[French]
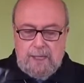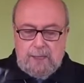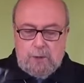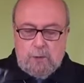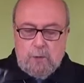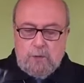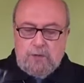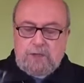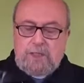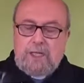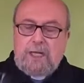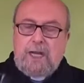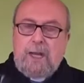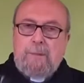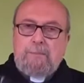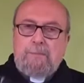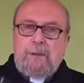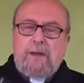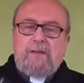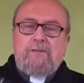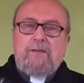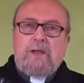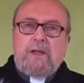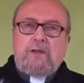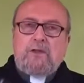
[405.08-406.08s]
est aussi la
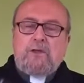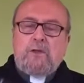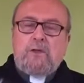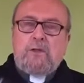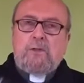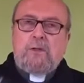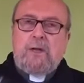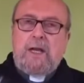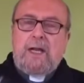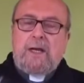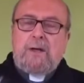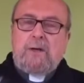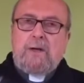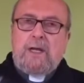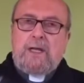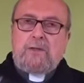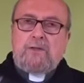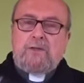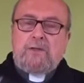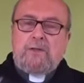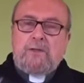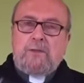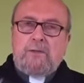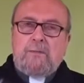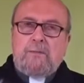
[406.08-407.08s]
perfection de la
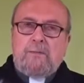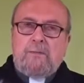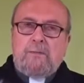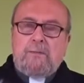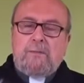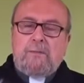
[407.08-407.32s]
relation.